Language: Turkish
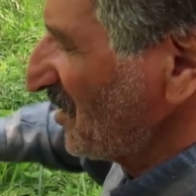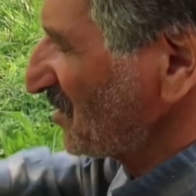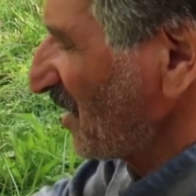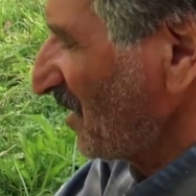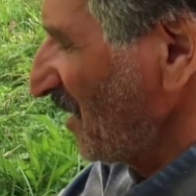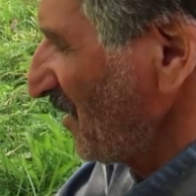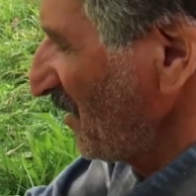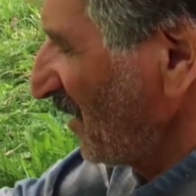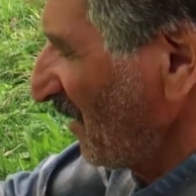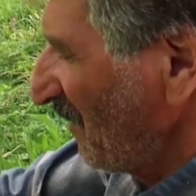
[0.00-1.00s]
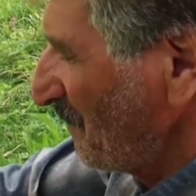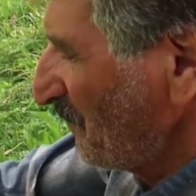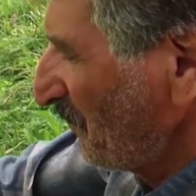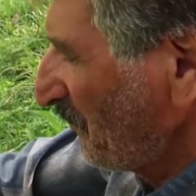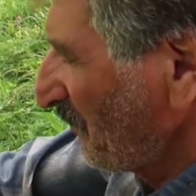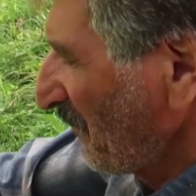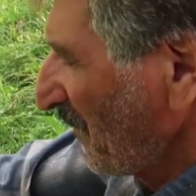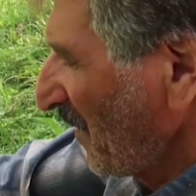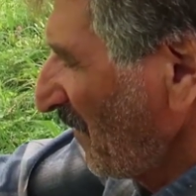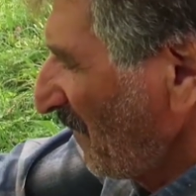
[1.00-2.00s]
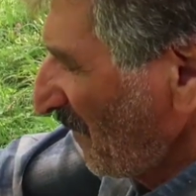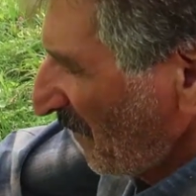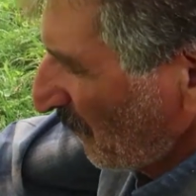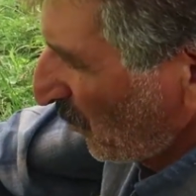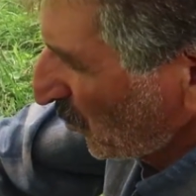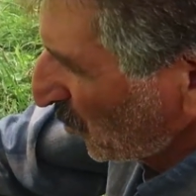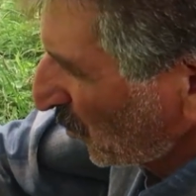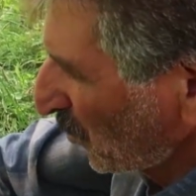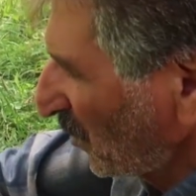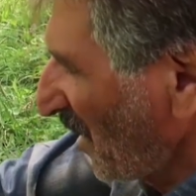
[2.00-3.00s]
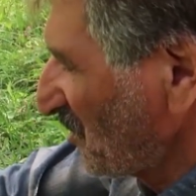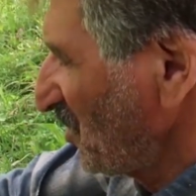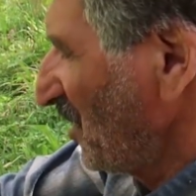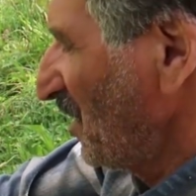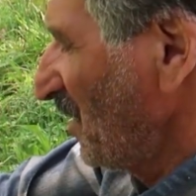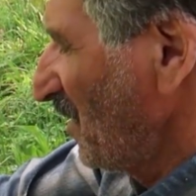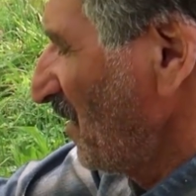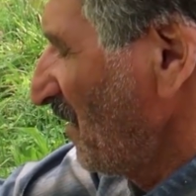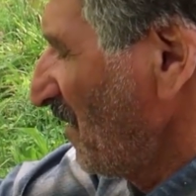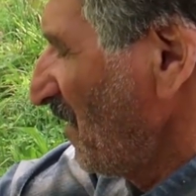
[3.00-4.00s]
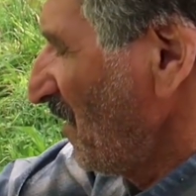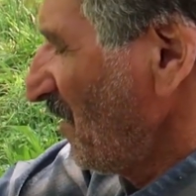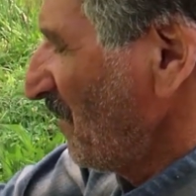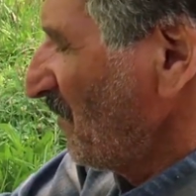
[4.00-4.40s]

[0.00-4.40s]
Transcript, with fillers: Nisan ayında. Bir göz aşısı vardır, durgun bir yaprak aşı. aşısı vardır.